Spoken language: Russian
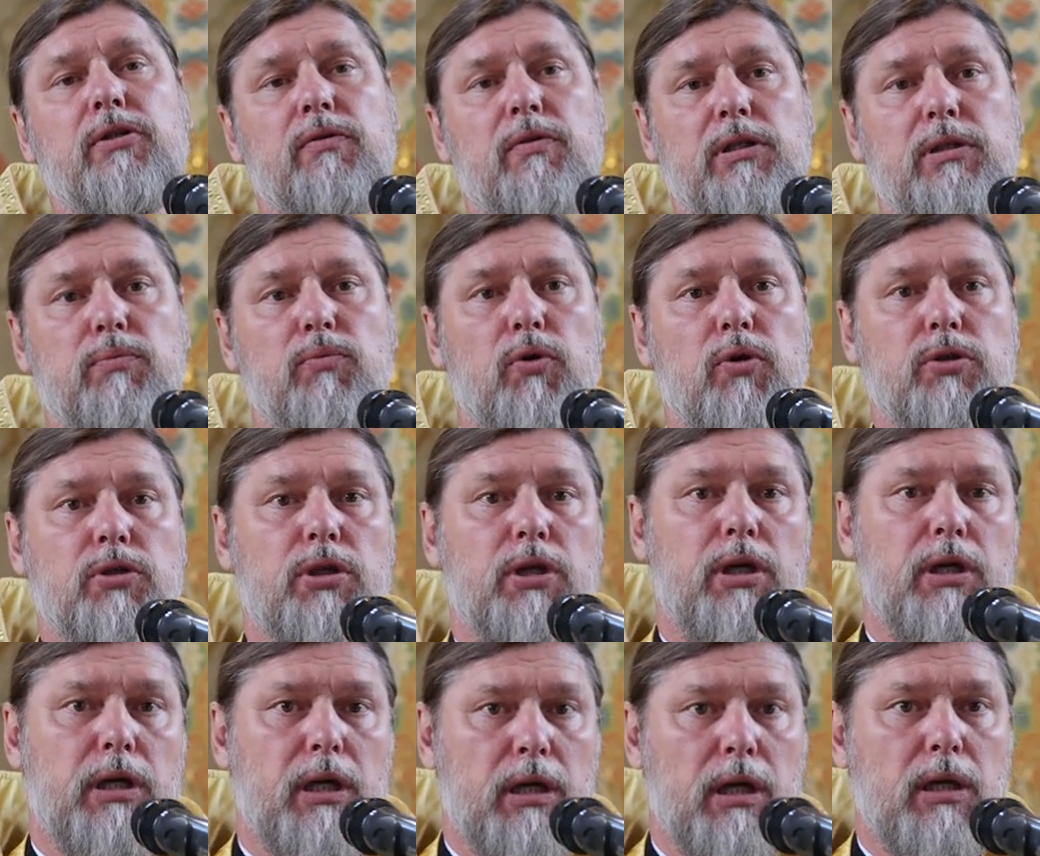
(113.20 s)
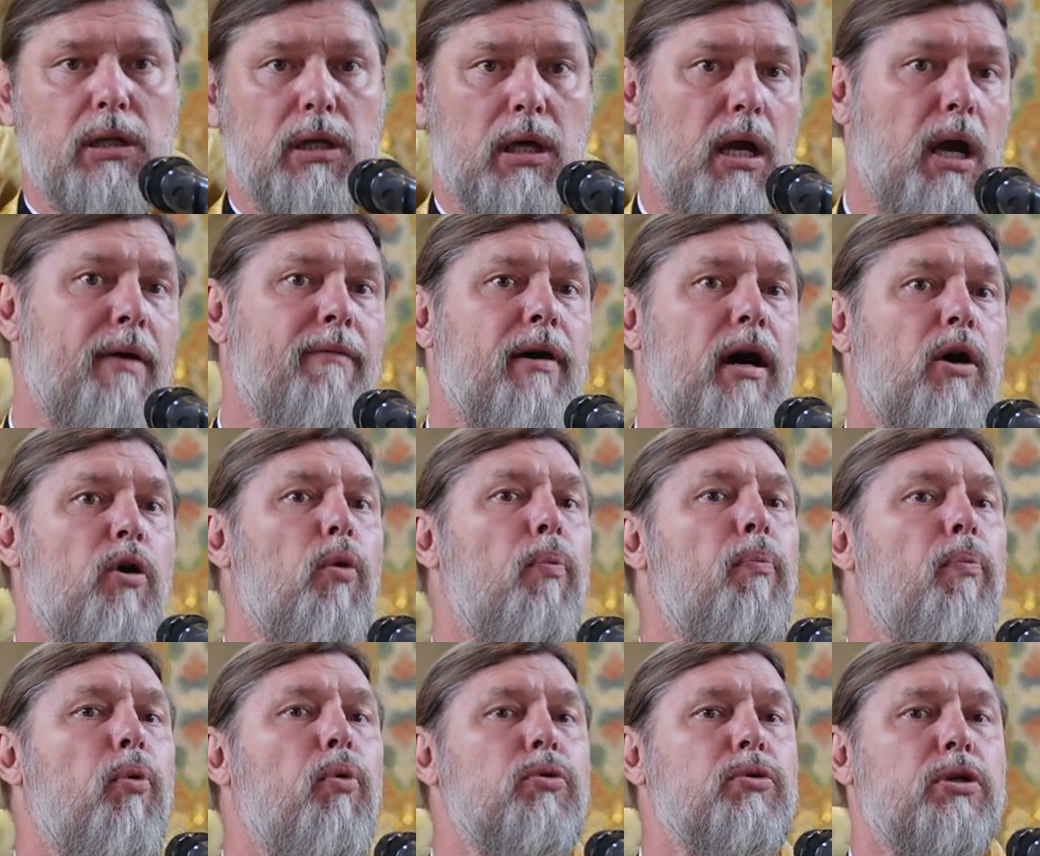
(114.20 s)
всевозможные какие-то
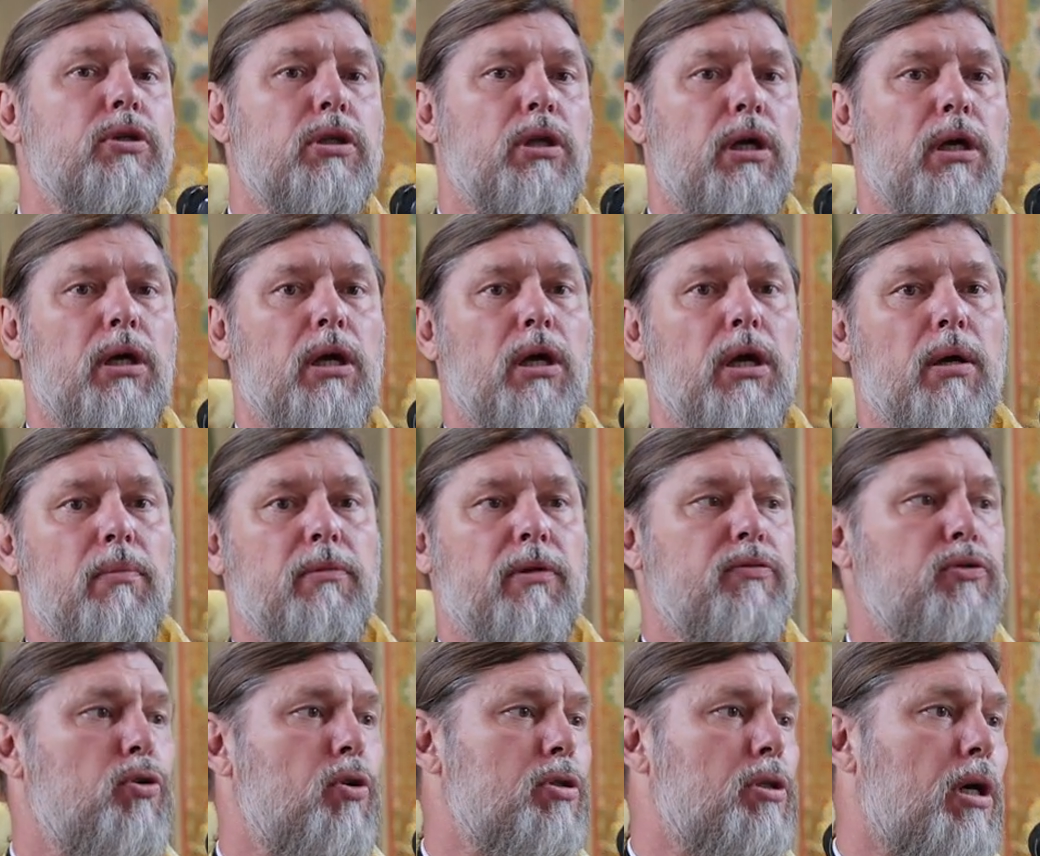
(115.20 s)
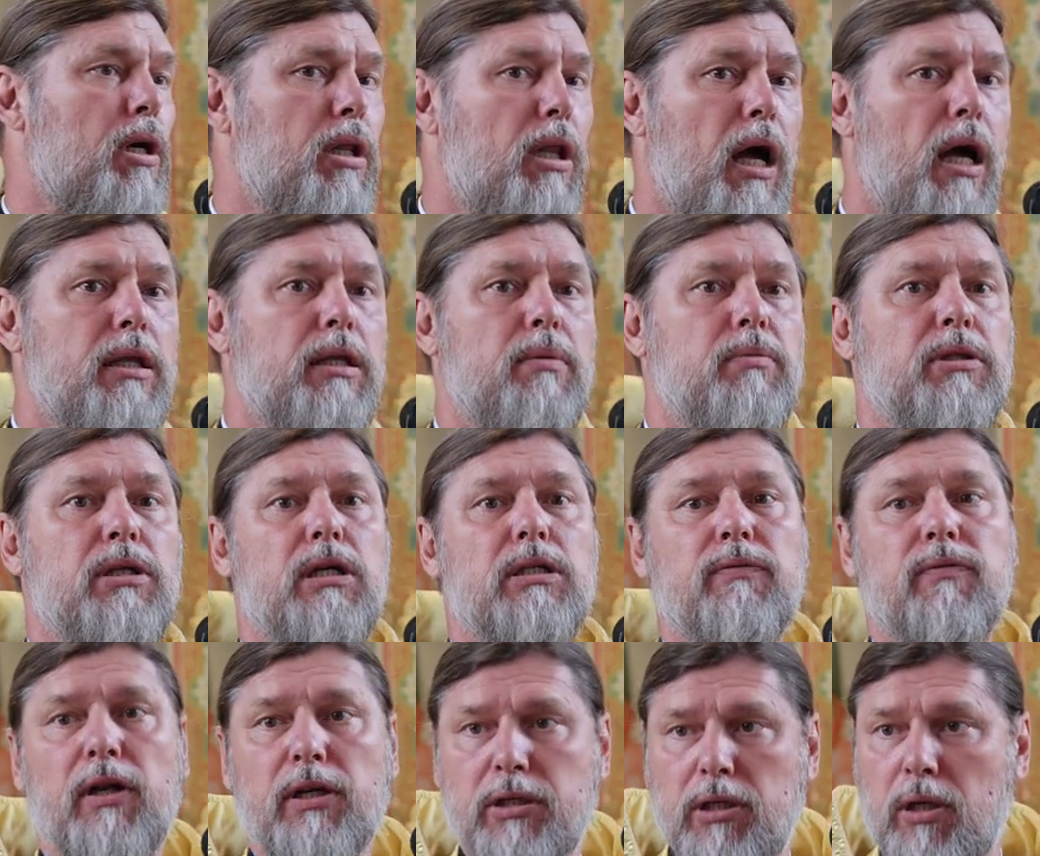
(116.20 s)
эвакопункты, мы все загладим,
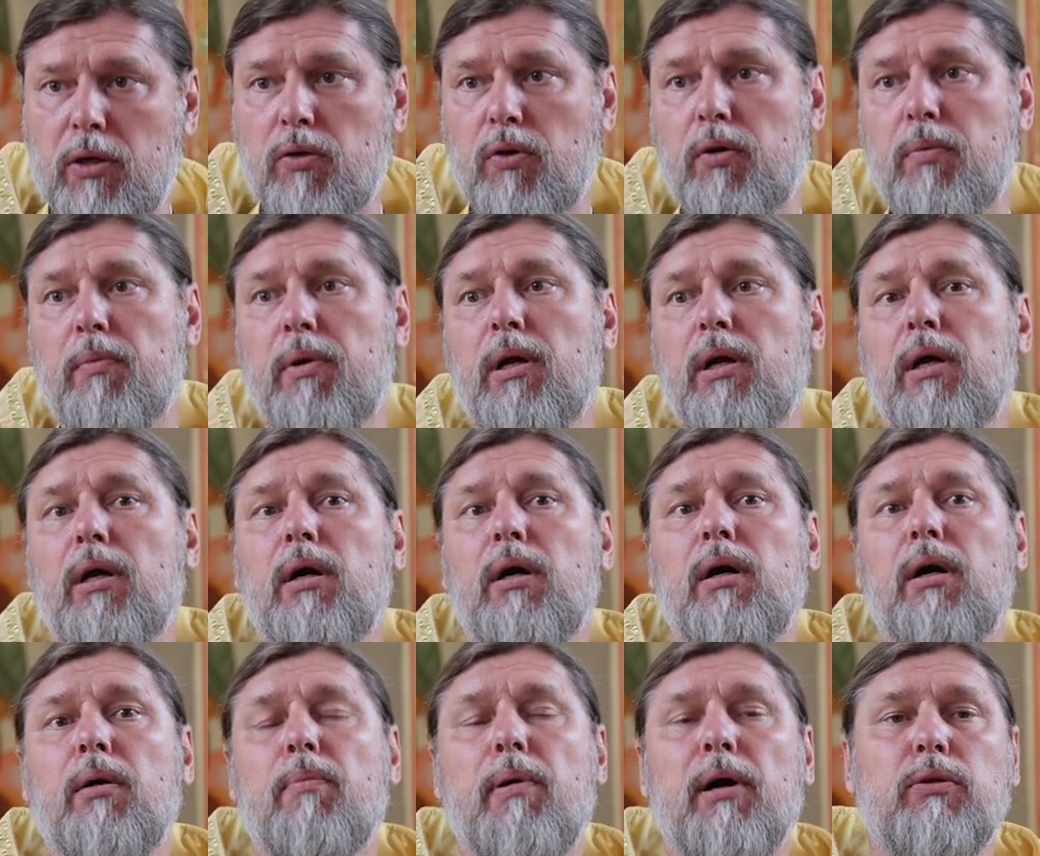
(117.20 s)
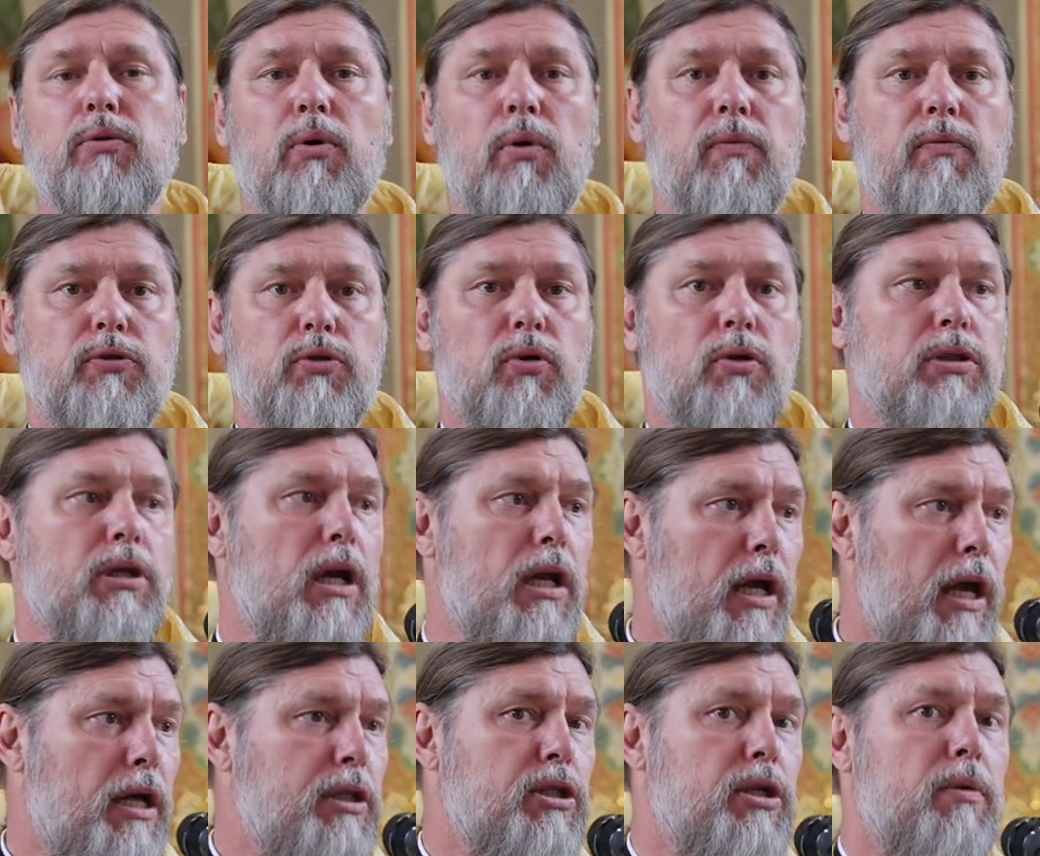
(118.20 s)
заасфальтируем, потом все
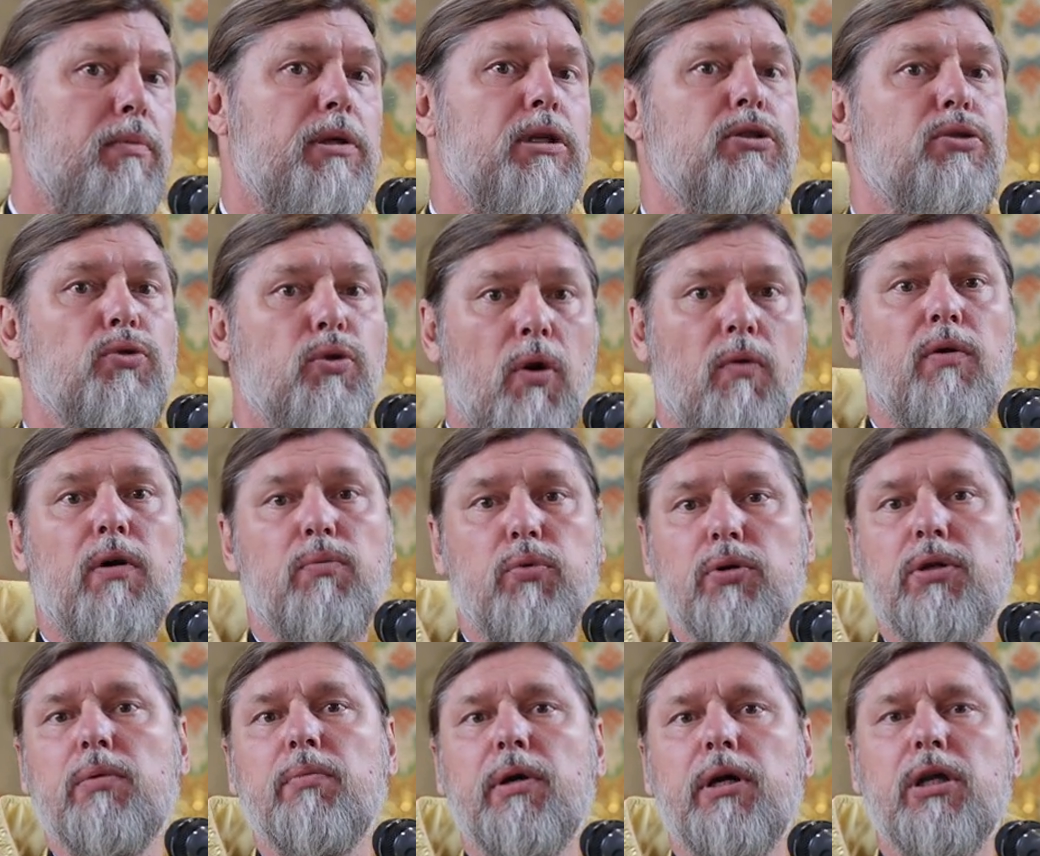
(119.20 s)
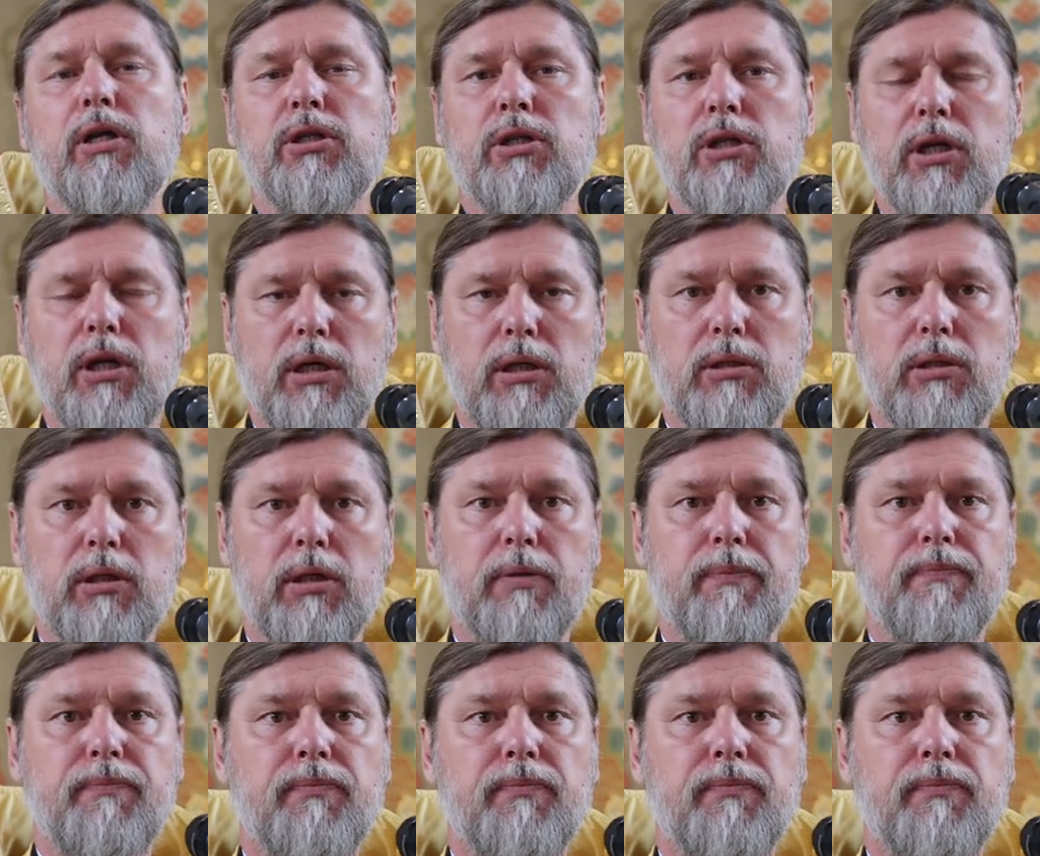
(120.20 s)
залечим и снова будем грешить,